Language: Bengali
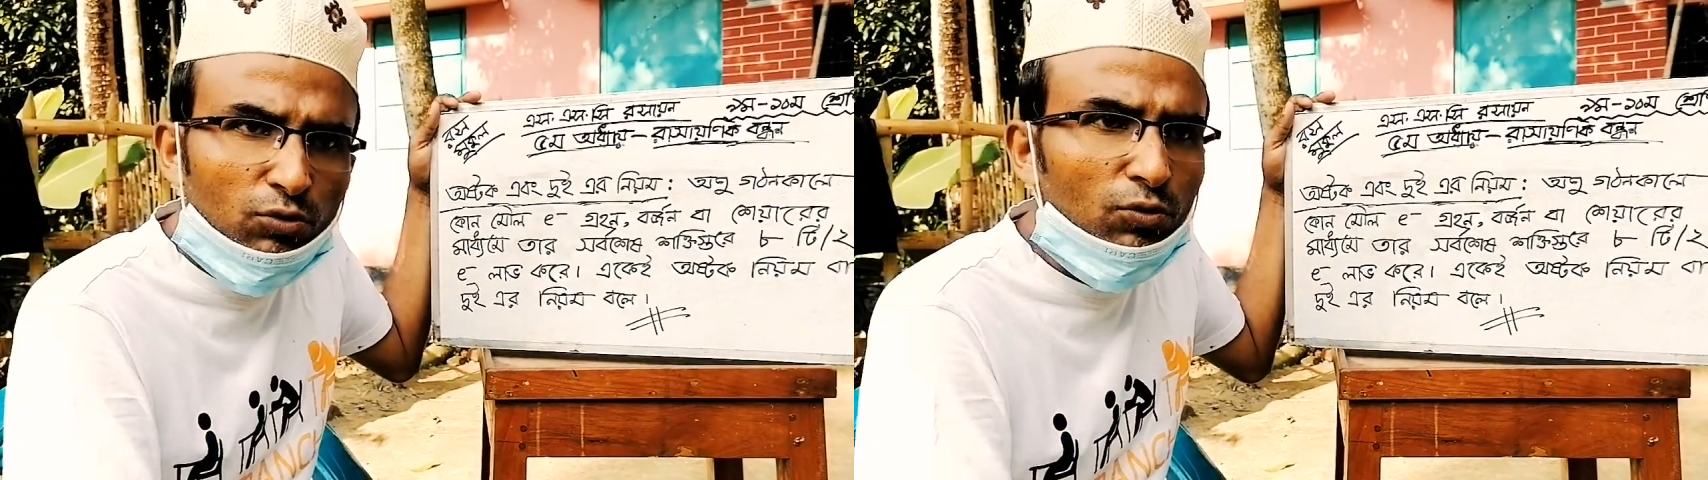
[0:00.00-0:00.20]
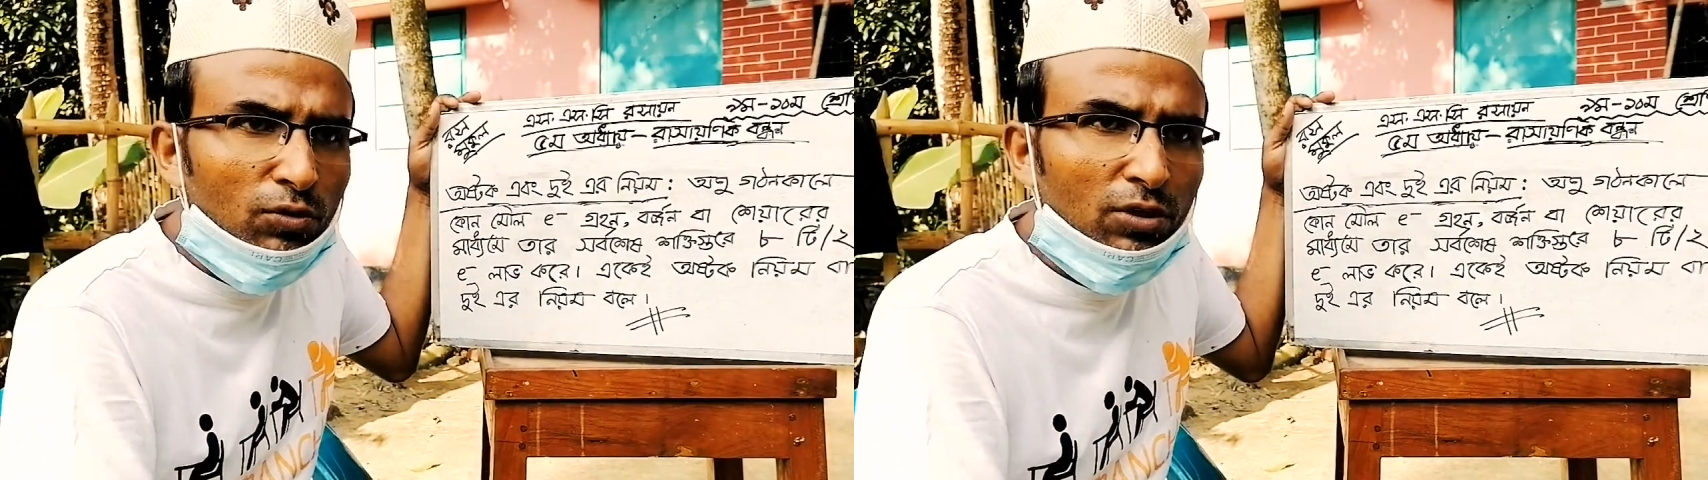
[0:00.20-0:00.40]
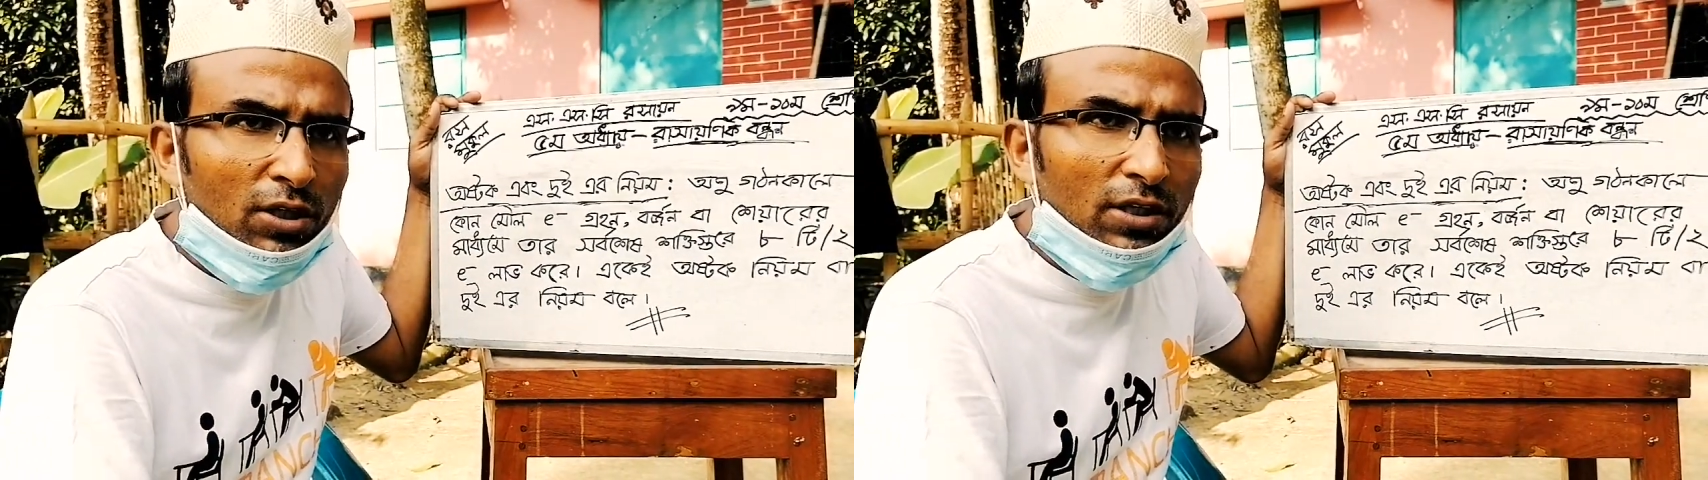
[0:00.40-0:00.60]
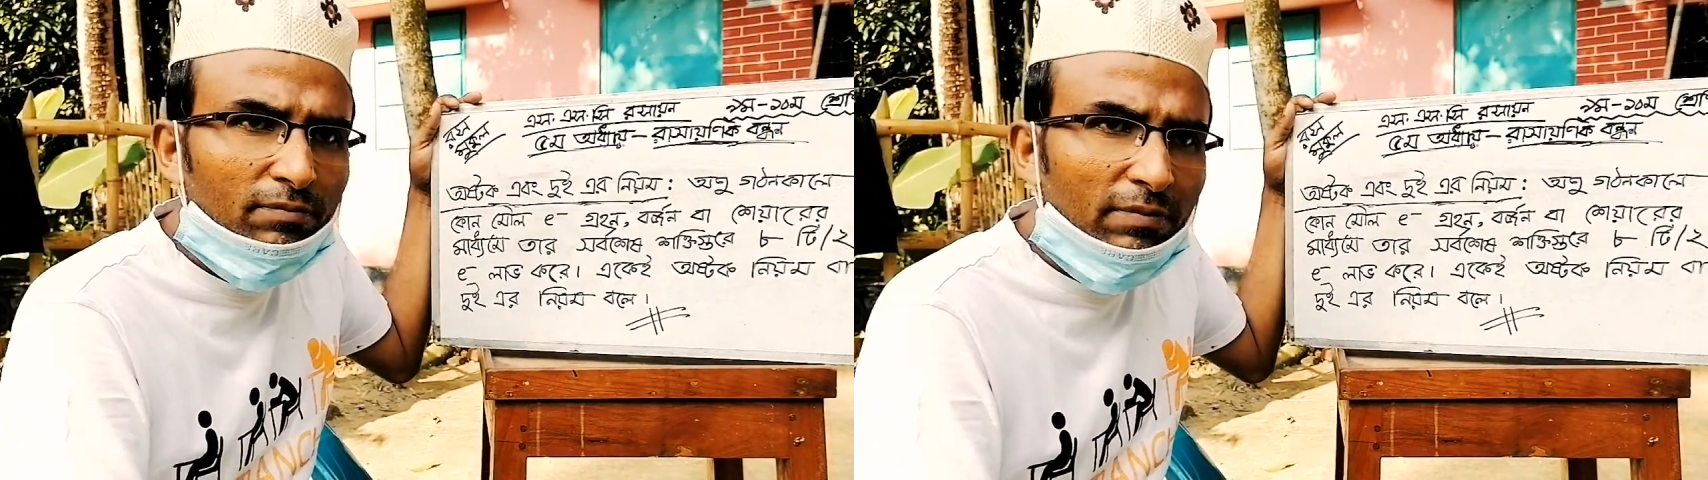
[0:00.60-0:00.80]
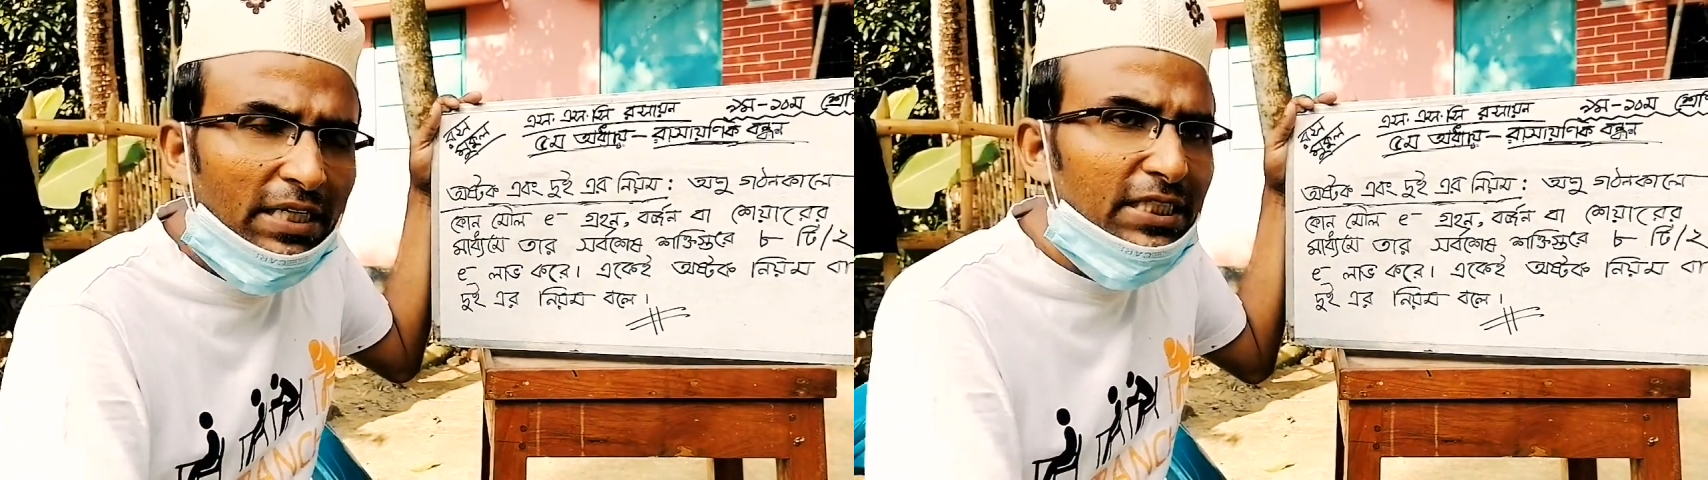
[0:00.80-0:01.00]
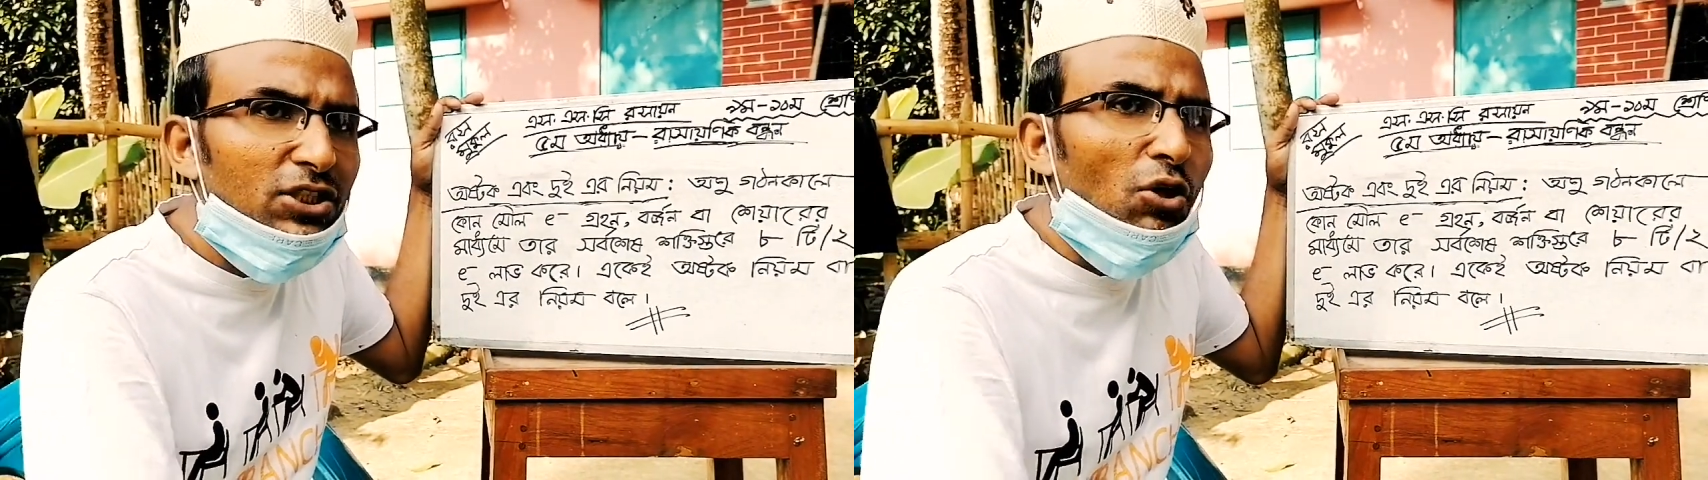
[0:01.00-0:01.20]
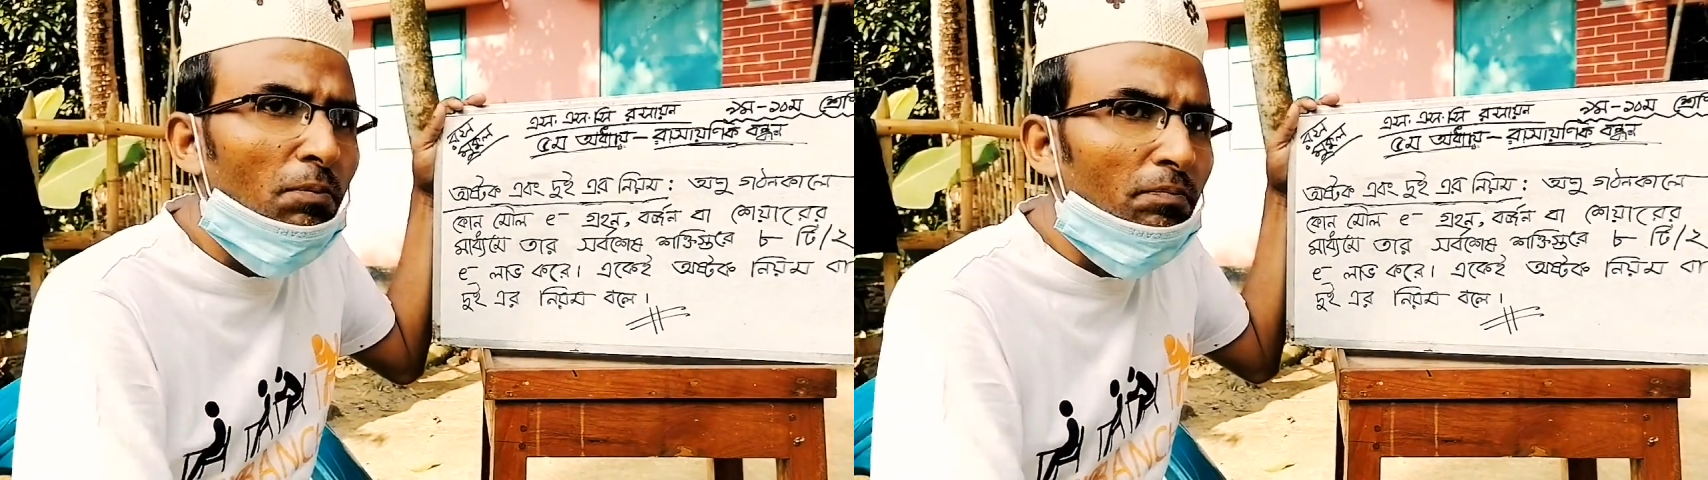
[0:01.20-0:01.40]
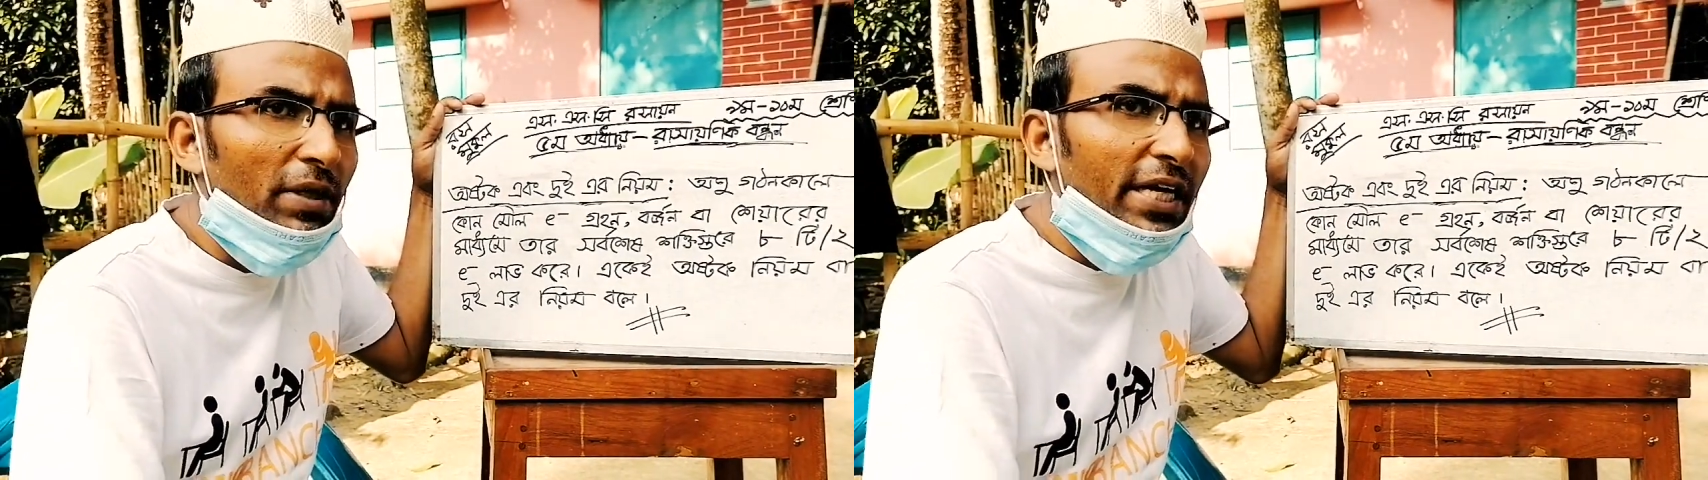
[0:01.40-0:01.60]
রুল বা নিয়ম
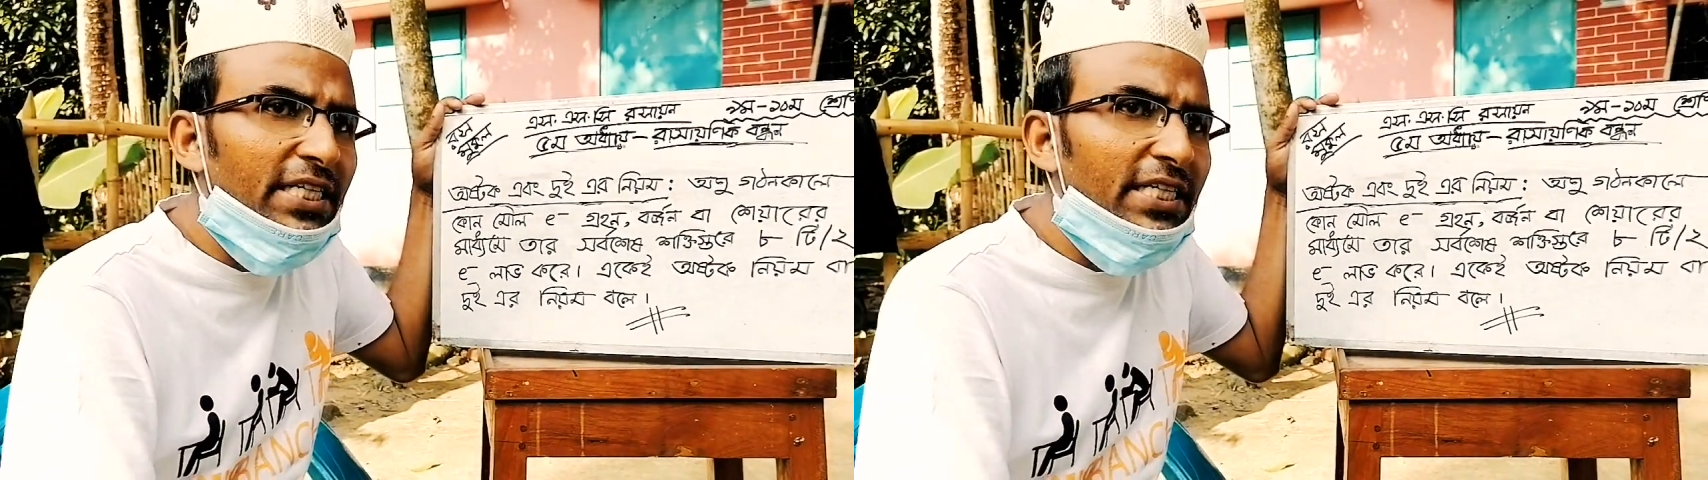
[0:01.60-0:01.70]
এই